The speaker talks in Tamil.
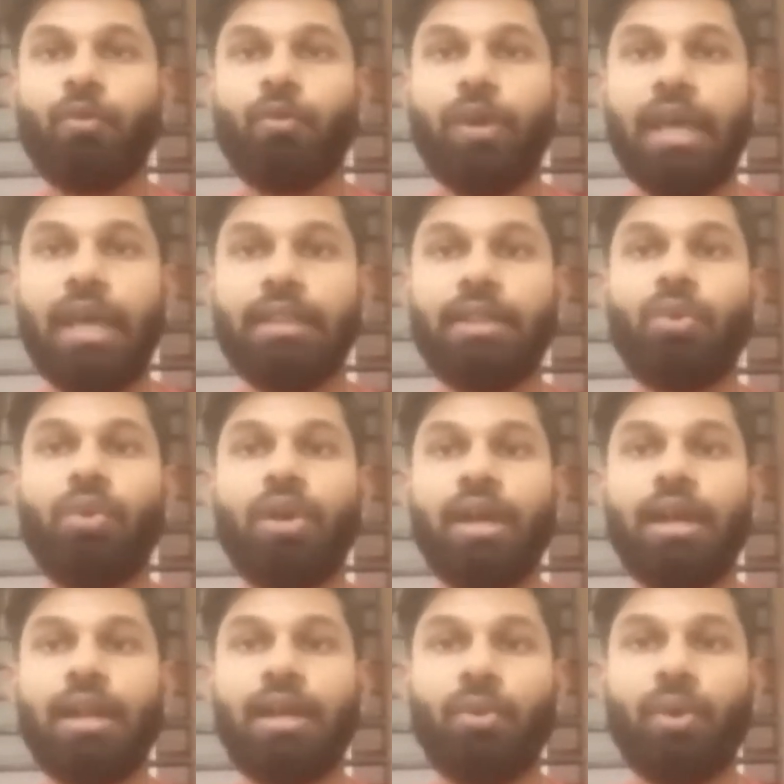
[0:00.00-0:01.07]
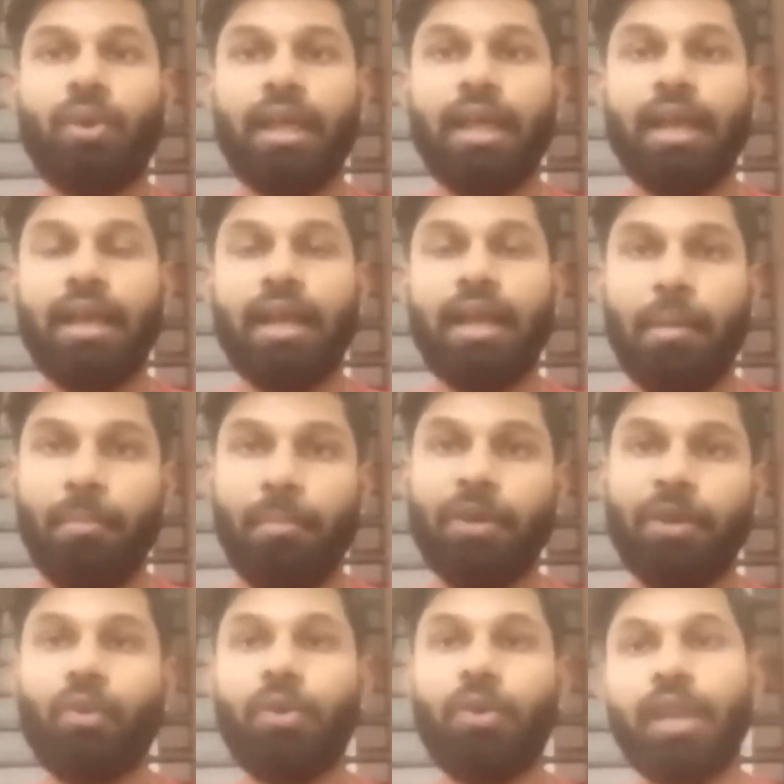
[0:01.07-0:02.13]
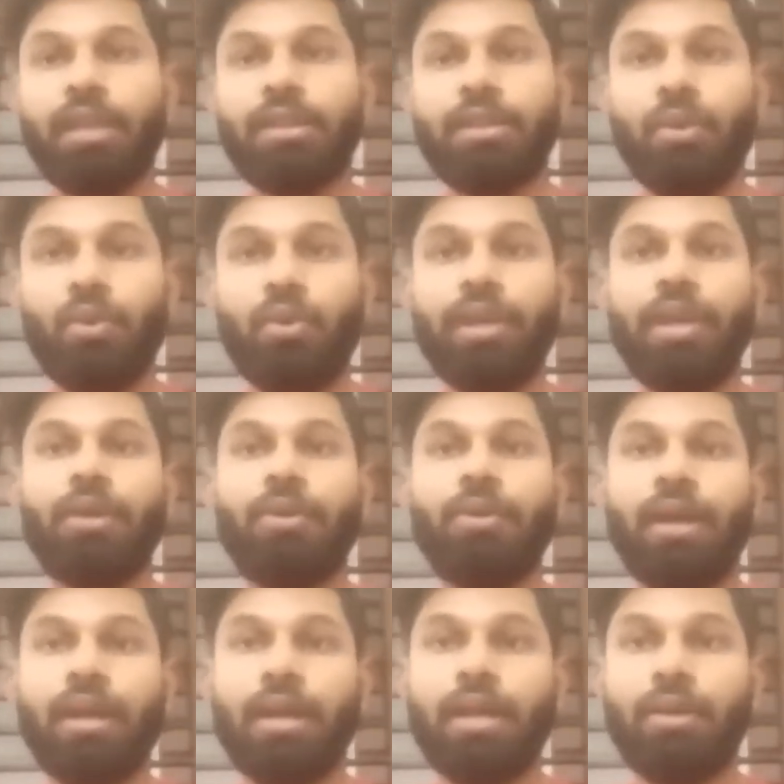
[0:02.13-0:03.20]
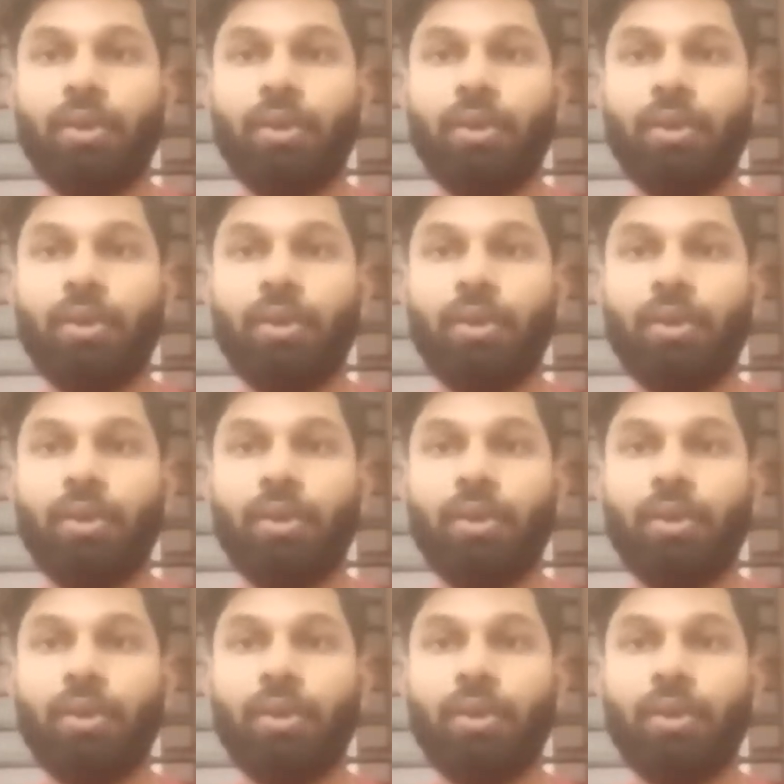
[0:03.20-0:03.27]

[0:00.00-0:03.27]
உயர்ந்த குணங்களை உடைய நம்மை உயர்த்தக்கூடிய குணங்களை